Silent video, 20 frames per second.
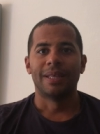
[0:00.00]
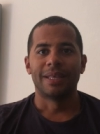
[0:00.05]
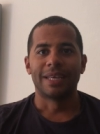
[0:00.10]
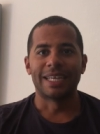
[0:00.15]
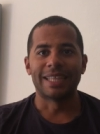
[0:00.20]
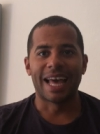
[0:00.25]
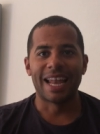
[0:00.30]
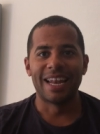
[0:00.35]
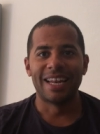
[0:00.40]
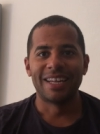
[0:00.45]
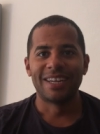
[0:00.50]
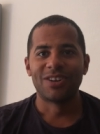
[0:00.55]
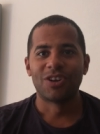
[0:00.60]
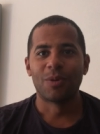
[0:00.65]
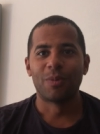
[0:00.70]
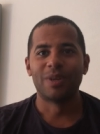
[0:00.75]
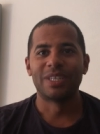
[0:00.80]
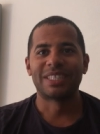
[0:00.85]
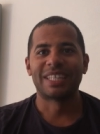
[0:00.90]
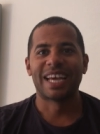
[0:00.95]
¿Qué tal?
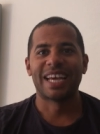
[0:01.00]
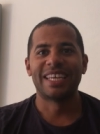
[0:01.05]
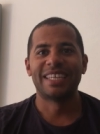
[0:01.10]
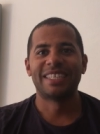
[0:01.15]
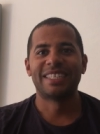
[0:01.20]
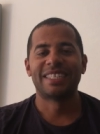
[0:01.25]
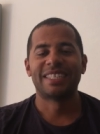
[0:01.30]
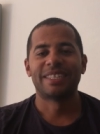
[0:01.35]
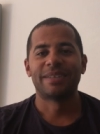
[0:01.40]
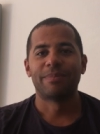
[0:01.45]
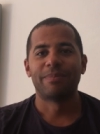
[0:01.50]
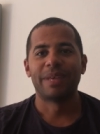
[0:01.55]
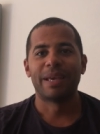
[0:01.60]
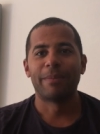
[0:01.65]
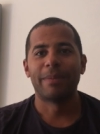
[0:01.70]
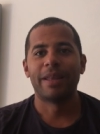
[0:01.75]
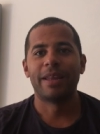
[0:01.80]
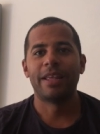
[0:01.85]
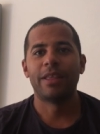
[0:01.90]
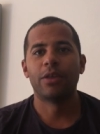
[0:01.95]
¿Cómo estáis?
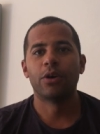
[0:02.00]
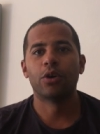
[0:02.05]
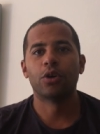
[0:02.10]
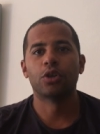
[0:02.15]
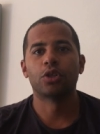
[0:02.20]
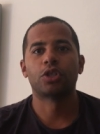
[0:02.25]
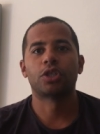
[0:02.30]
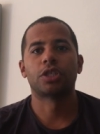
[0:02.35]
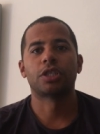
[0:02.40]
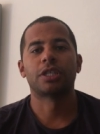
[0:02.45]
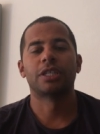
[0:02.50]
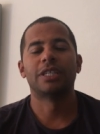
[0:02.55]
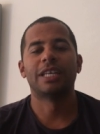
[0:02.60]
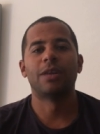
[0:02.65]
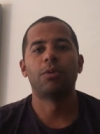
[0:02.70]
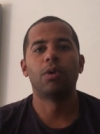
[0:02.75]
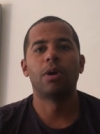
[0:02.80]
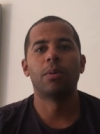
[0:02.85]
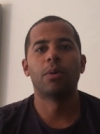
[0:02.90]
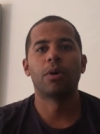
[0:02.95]
Bienvenidos
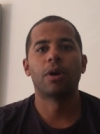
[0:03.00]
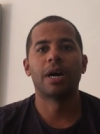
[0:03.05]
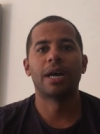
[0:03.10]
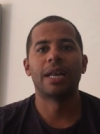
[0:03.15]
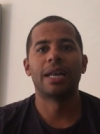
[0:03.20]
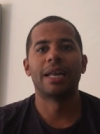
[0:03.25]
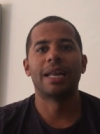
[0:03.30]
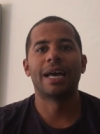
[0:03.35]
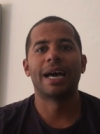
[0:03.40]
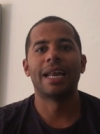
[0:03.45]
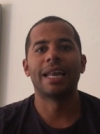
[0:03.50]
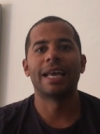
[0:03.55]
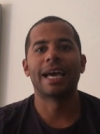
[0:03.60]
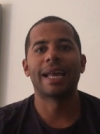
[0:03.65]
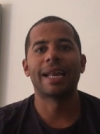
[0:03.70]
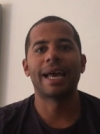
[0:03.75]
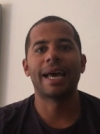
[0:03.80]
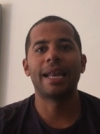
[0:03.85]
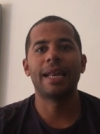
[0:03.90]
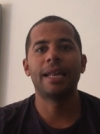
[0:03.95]
de nuevo al,
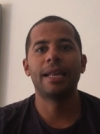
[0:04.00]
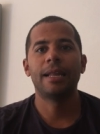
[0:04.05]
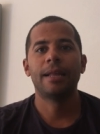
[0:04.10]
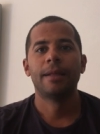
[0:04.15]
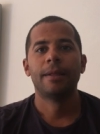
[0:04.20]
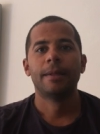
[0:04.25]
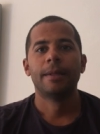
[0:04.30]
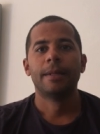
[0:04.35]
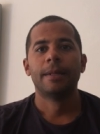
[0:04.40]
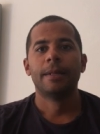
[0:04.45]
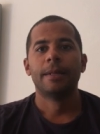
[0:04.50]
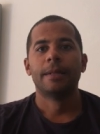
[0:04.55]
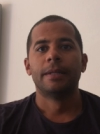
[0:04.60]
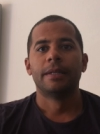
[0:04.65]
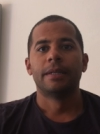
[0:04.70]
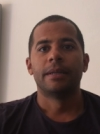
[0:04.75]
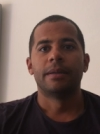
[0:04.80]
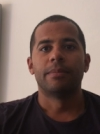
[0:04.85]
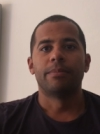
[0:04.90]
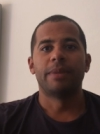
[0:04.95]
canal.
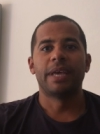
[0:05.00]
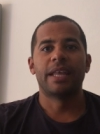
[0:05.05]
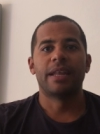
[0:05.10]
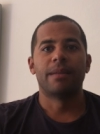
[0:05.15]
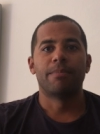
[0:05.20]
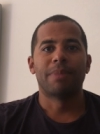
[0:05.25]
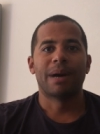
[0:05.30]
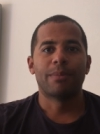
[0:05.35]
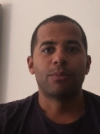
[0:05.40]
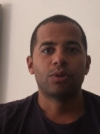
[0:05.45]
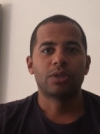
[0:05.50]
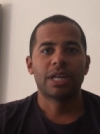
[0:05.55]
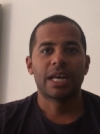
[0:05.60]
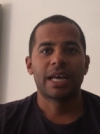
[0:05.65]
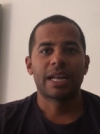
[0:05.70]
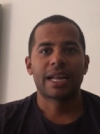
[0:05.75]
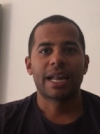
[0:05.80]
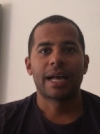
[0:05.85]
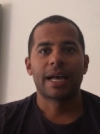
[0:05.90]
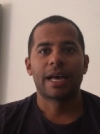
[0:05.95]
Bien, vamos
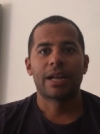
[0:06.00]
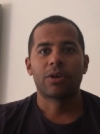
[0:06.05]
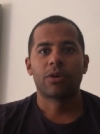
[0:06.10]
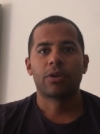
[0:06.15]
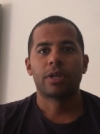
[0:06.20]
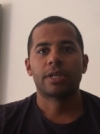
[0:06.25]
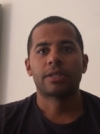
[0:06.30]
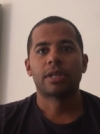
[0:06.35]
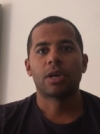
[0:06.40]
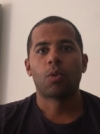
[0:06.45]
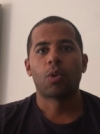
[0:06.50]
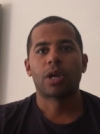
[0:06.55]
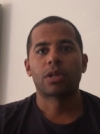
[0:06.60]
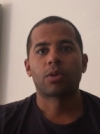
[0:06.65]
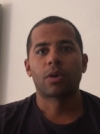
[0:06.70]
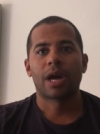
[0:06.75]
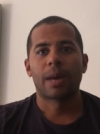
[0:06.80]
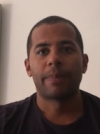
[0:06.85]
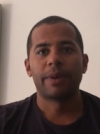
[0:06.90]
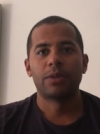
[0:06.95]
a arrancar con este
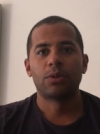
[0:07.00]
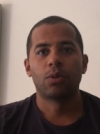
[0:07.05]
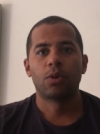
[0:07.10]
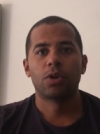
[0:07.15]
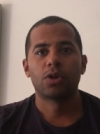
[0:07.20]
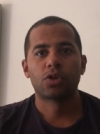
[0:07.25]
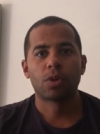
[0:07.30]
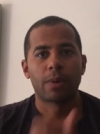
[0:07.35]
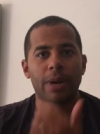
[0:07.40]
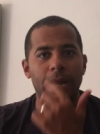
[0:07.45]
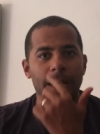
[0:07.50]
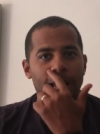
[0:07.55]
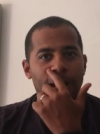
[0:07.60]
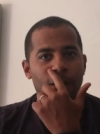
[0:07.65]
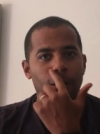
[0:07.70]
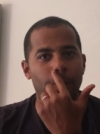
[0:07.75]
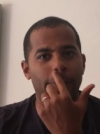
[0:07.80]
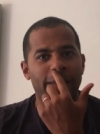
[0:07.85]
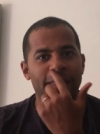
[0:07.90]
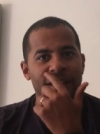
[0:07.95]
cuarto capítulo sobre
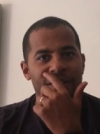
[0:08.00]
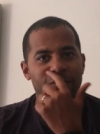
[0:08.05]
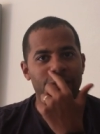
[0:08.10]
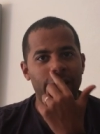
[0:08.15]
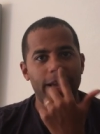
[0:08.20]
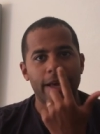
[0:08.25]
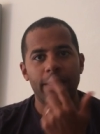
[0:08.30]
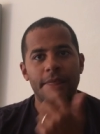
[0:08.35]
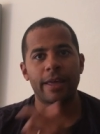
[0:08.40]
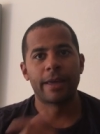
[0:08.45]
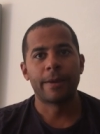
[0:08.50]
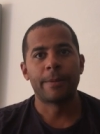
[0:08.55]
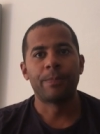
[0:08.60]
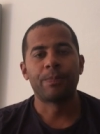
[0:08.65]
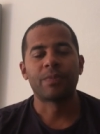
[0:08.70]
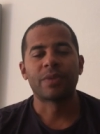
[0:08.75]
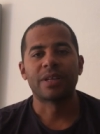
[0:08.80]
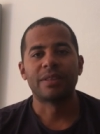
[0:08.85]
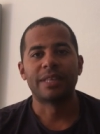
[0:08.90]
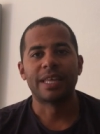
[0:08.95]
la Copa de África
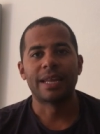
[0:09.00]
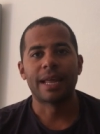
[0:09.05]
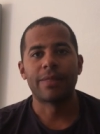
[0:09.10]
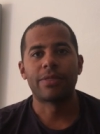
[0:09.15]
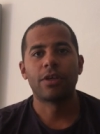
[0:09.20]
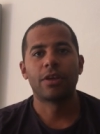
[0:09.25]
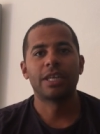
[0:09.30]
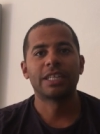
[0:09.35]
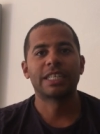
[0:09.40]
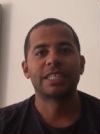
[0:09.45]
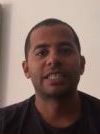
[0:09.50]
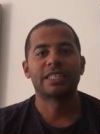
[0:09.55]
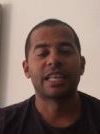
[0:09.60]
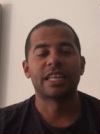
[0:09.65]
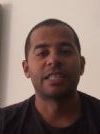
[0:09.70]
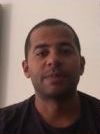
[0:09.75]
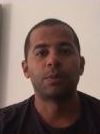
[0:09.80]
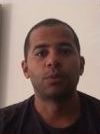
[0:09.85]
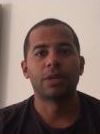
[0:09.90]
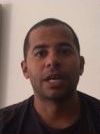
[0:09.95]
de, de, Naciones que se
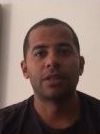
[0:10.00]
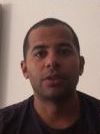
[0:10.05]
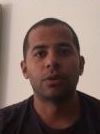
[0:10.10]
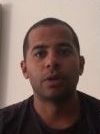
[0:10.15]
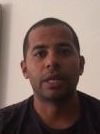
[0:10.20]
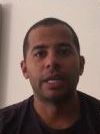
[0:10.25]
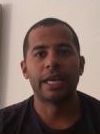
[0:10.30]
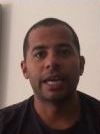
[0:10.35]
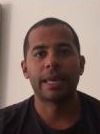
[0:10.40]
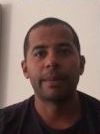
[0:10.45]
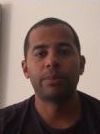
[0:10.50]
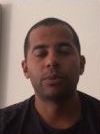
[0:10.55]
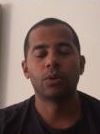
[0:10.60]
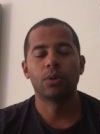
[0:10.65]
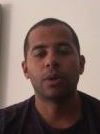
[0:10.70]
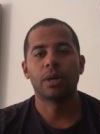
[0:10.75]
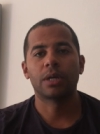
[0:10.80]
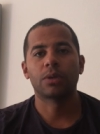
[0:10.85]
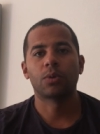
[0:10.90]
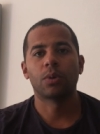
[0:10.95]
está disputando en
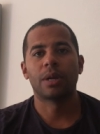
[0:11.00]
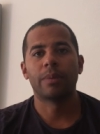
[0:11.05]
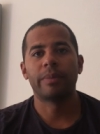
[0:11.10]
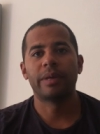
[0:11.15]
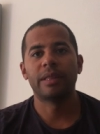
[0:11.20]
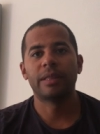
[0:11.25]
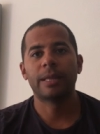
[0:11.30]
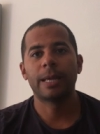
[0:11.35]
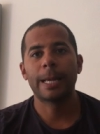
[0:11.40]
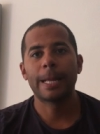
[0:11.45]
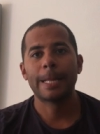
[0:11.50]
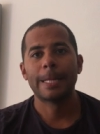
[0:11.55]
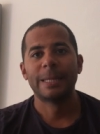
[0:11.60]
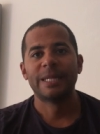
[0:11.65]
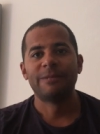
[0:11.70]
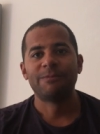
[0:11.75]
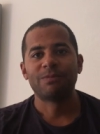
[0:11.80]
Egipto actualmente.